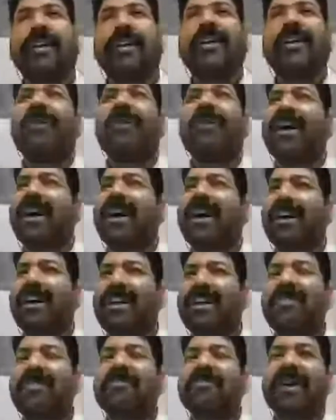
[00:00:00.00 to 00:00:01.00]
और आगे
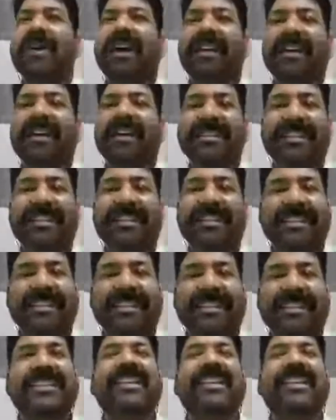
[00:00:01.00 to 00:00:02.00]
हम महाराजा
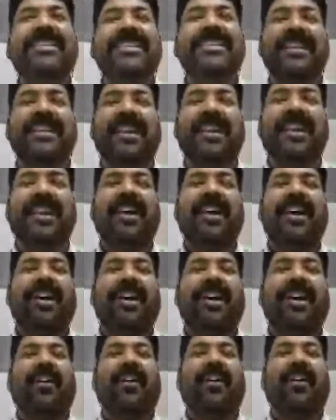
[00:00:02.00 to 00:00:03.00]
रणजीत सिंह जी
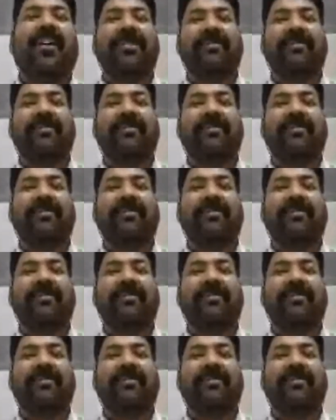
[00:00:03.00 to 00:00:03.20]
और